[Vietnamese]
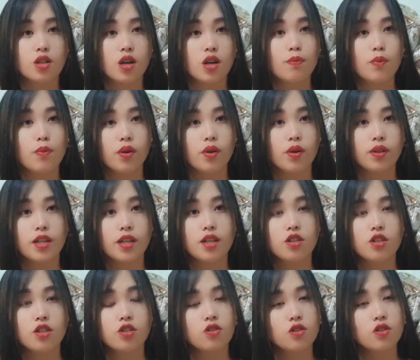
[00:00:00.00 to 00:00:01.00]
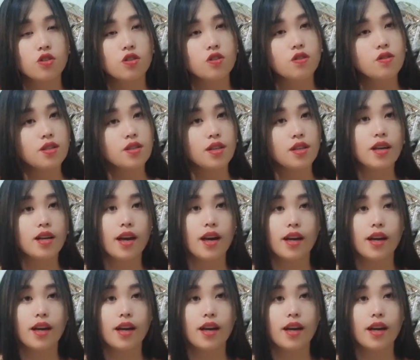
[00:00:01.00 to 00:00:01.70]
chờ mò thiết chú chun xí à,